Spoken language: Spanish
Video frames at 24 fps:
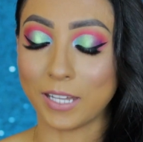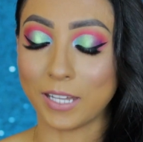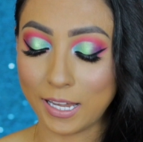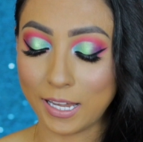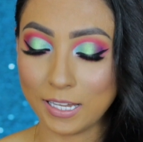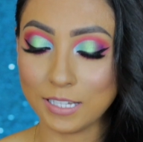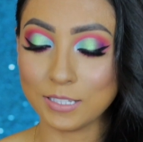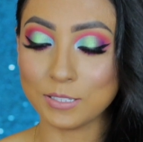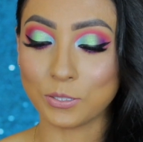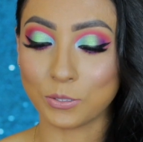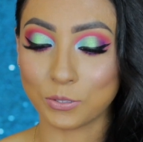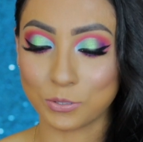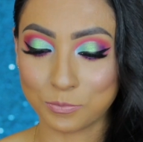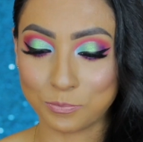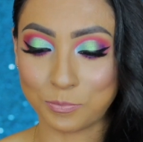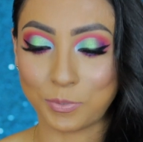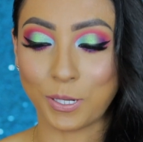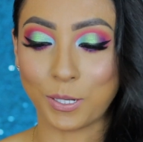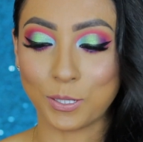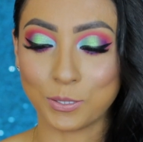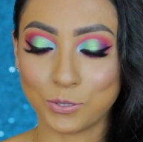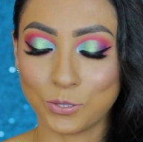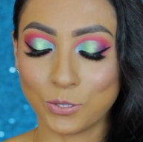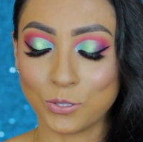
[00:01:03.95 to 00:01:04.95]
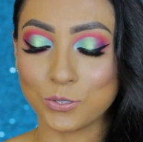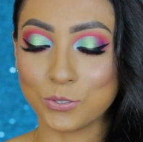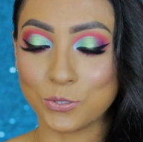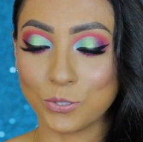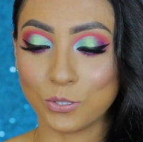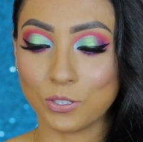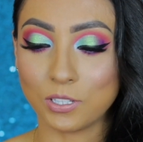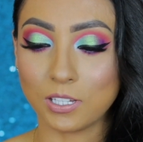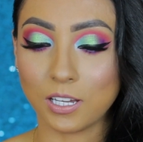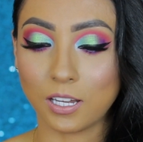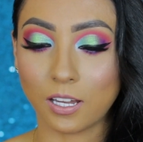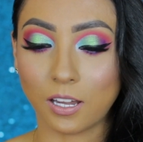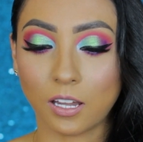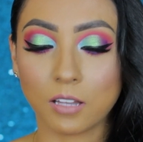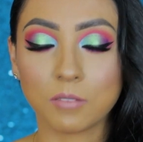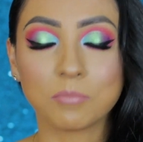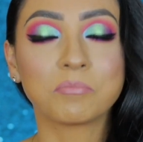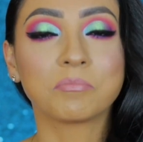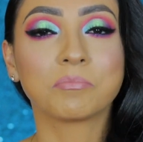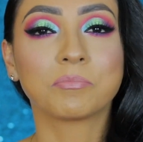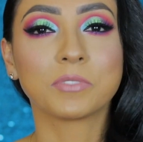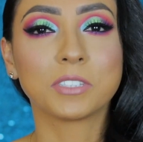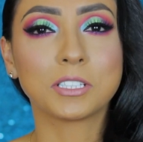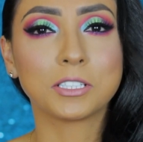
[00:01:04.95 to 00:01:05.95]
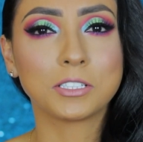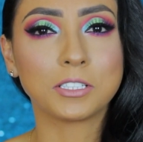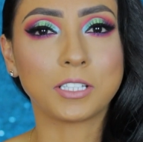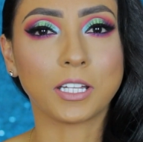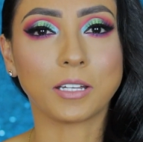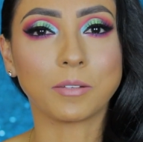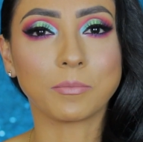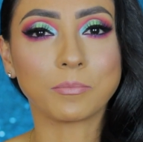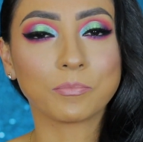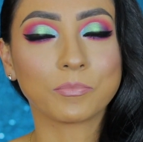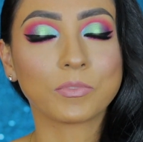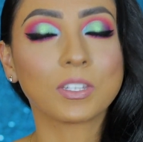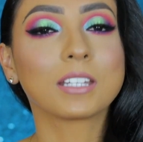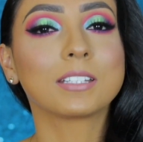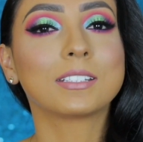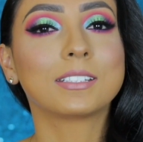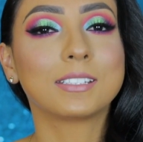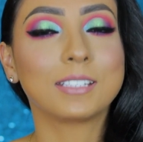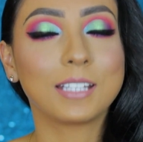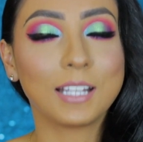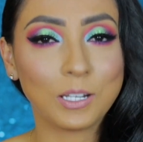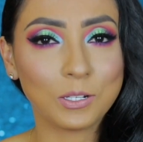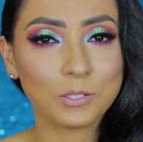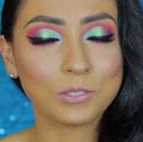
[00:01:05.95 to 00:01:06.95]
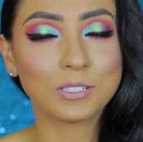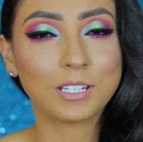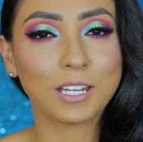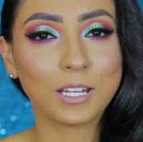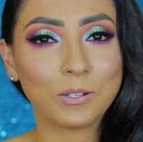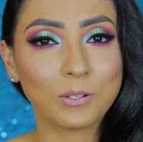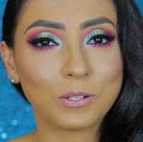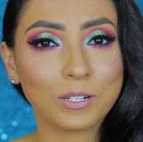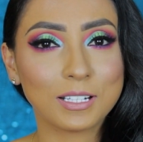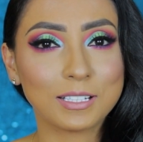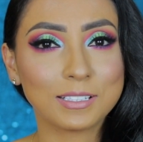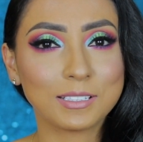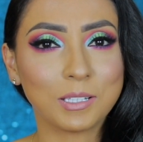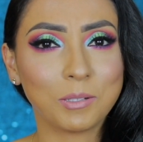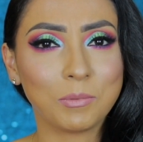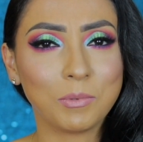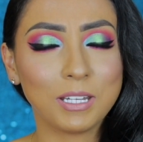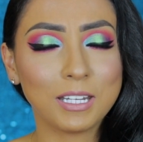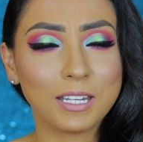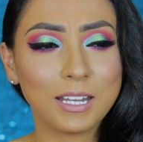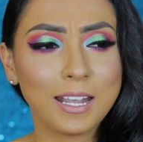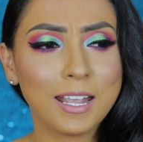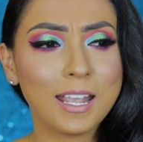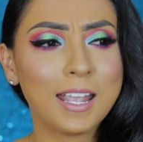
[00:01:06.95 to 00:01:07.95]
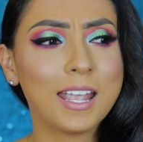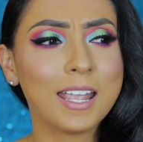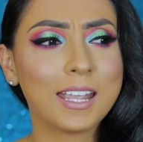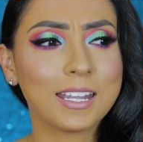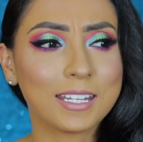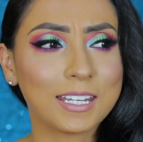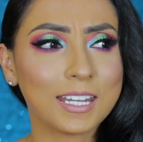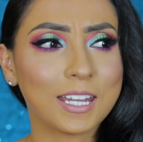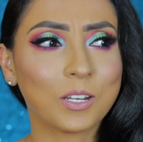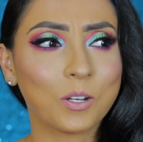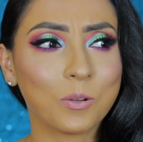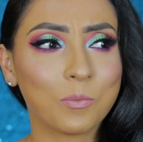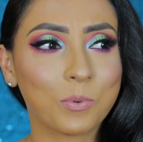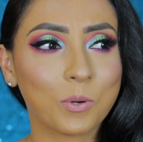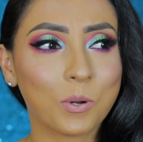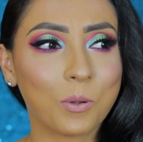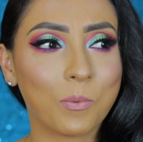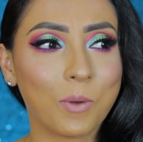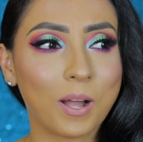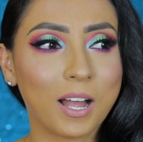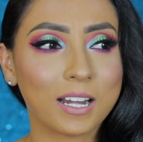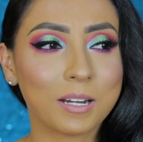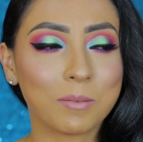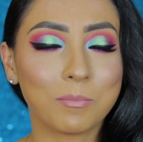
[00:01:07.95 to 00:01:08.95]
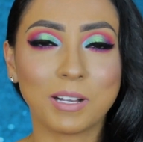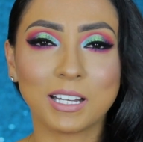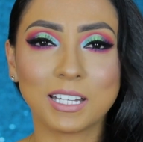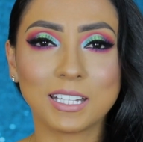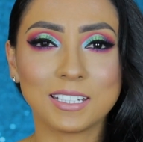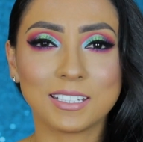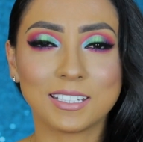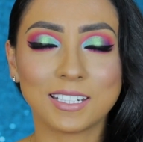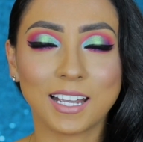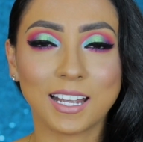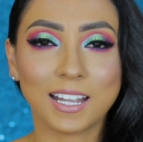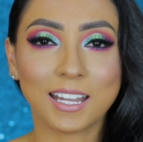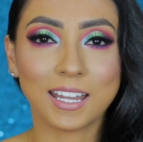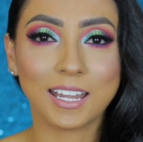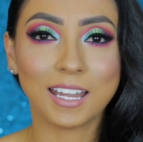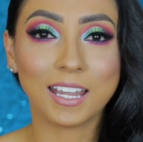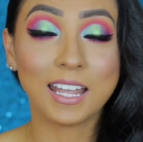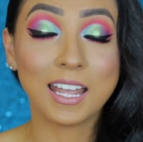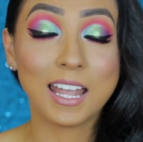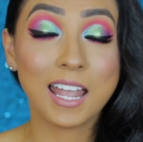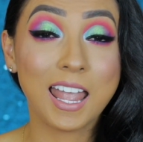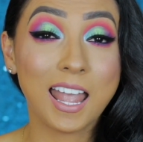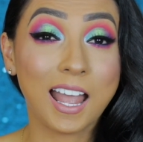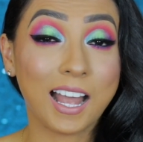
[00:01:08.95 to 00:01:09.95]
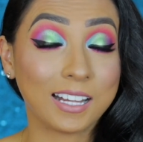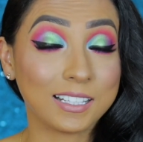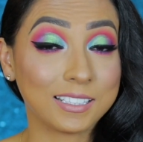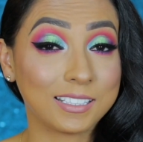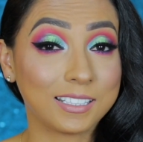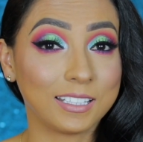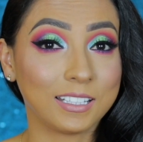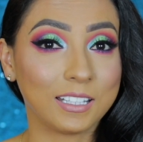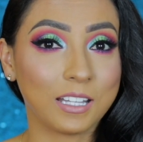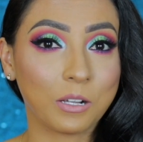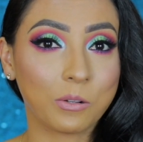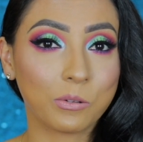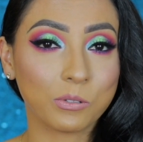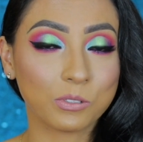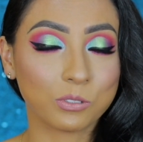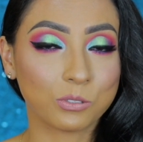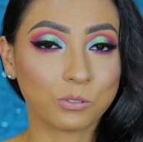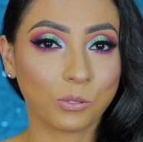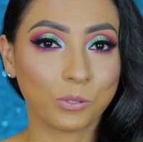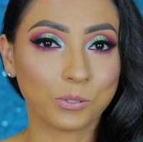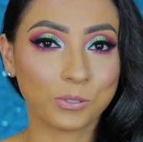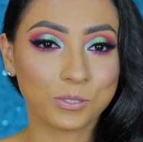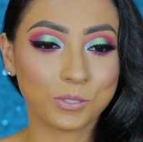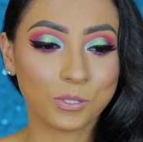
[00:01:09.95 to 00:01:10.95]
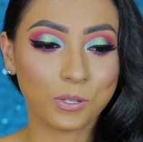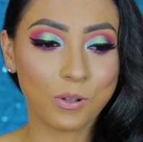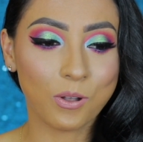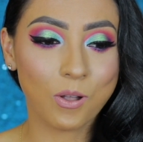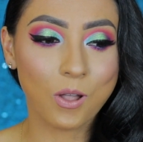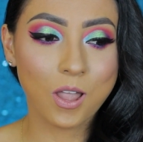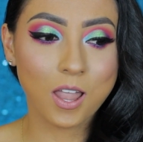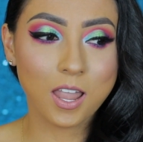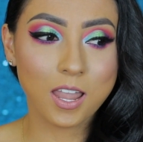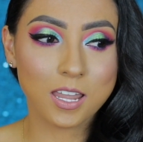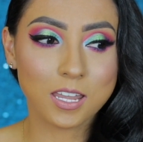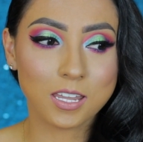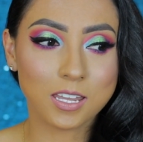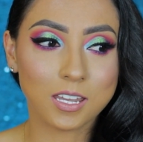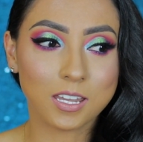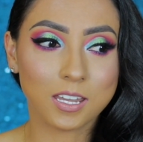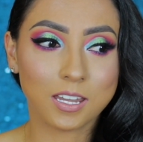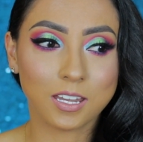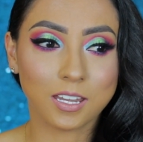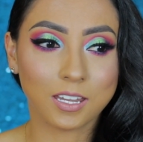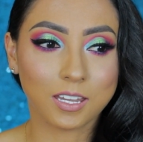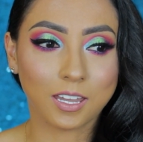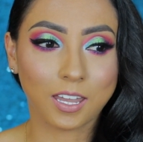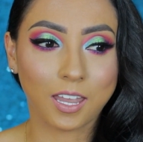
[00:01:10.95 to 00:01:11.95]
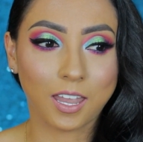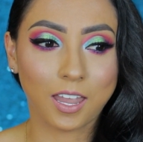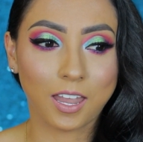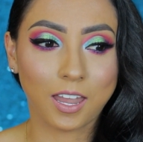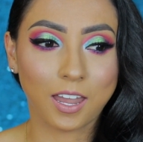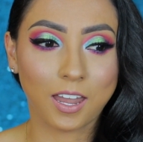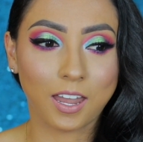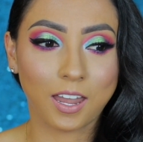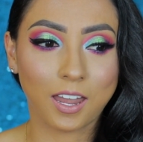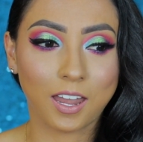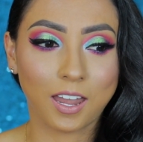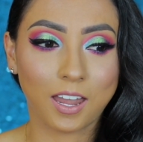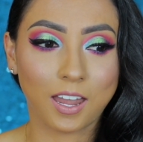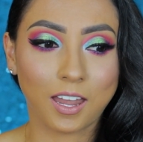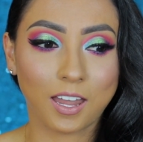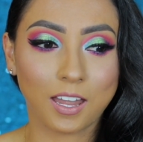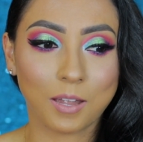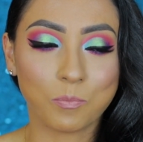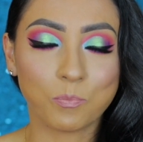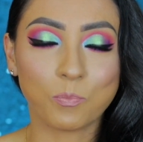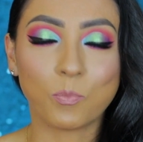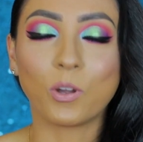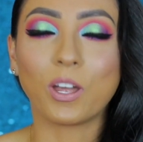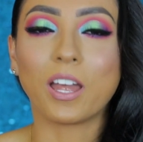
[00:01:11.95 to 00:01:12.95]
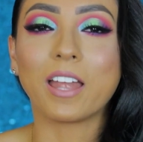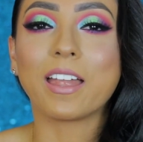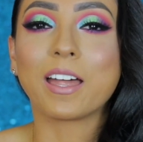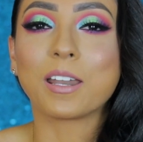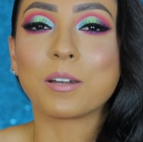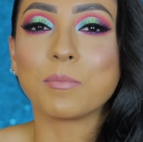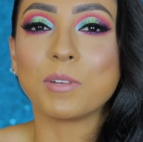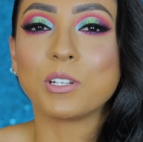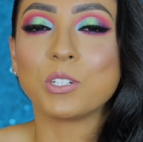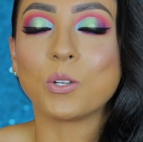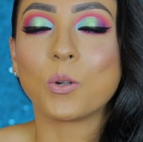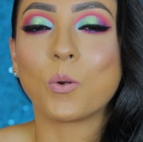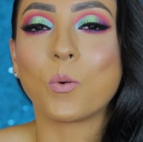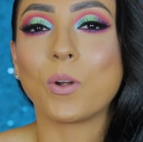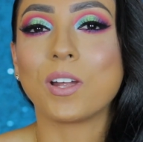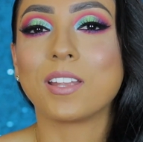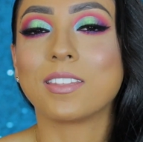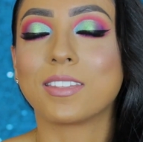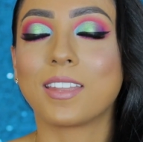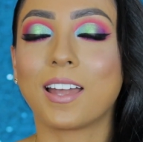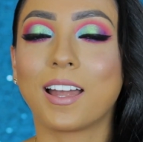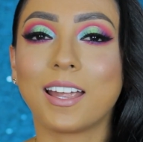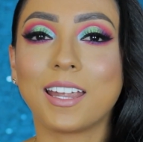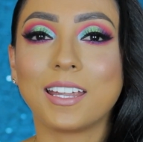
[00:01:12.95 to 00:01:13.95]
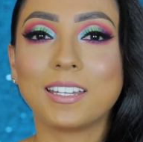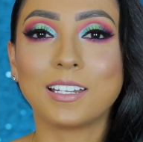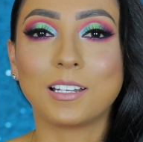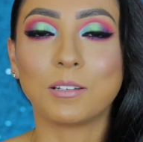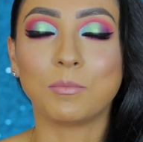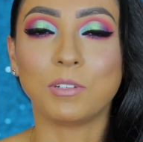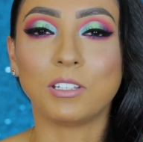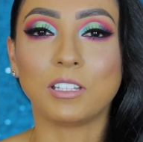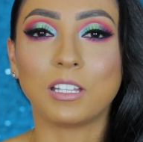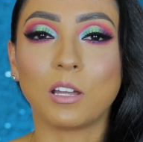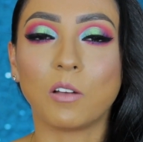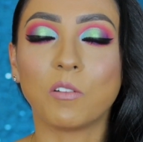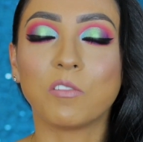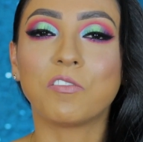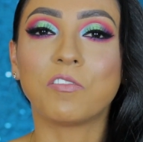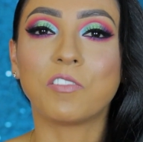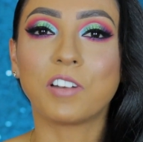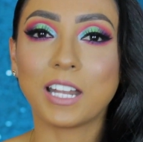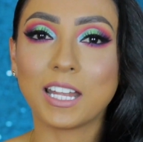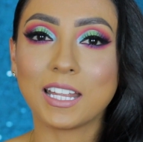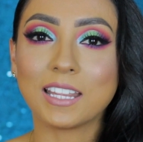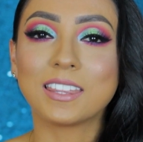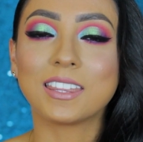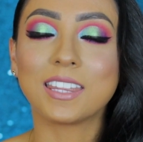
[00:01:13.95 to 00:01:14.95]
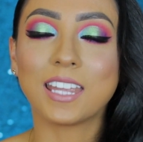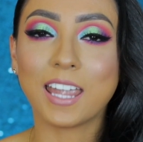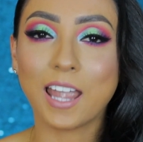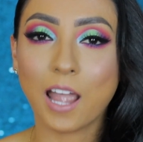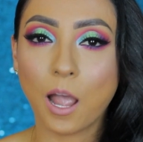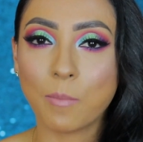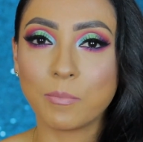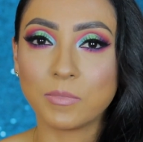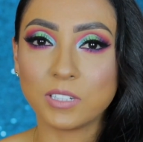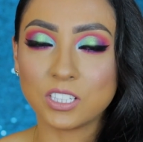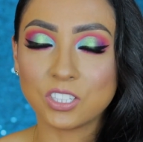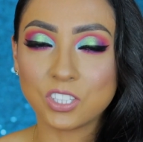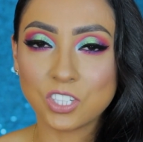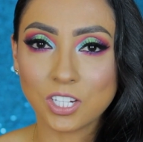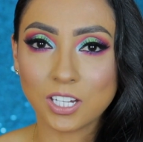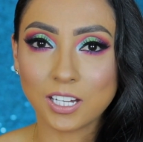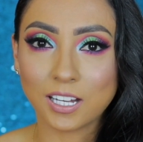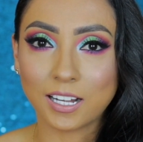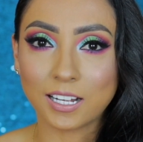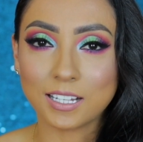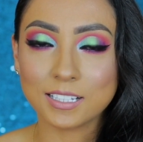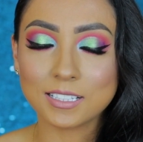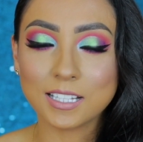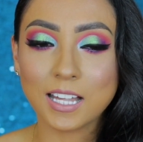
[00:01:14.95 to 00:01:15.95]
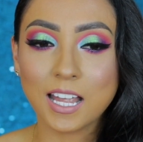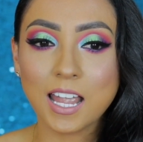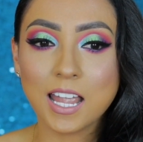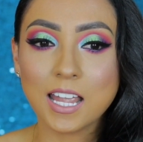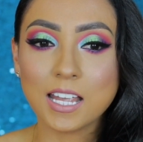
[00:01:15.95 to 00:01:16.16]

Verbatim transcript: esos precios, yo dije, sí, si los quiero recibir, quiero probar maquillaje así de costoso y que pueda darme yo cuenta en el video frente a mis chicas